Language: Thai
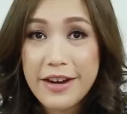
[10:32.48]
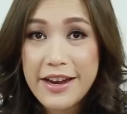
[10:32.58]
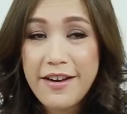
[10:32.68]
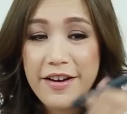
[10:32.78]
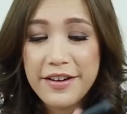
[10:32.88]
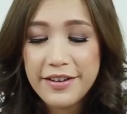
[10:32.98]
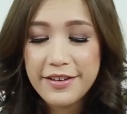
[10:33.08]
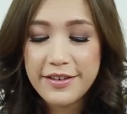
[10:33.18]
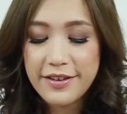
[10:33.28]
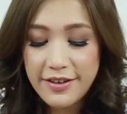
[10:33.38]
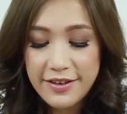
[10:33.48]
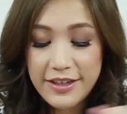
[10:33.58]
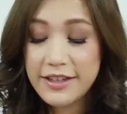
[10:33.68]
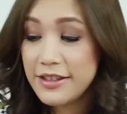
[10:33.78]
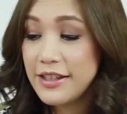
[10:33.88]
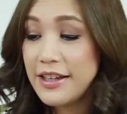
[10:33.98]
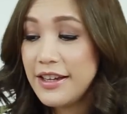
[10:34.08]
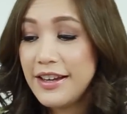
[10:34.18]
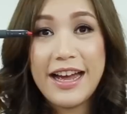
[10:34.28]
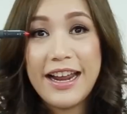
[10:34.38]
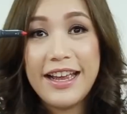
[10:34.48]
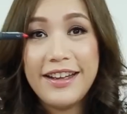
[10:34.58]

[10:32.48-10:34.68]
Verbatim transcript: ครียอนในสีอะไร